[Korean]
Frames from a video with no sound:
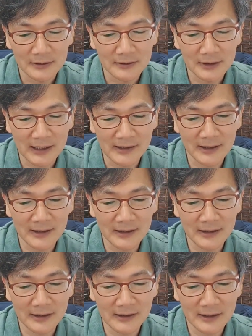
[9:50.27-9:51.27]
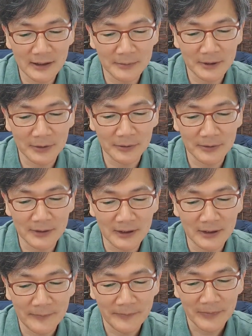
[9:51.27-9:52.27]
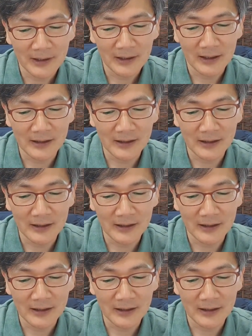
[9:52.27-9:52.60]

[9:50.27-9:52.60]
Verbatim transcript: 어, 그 아셀이라는 사람이 나오는데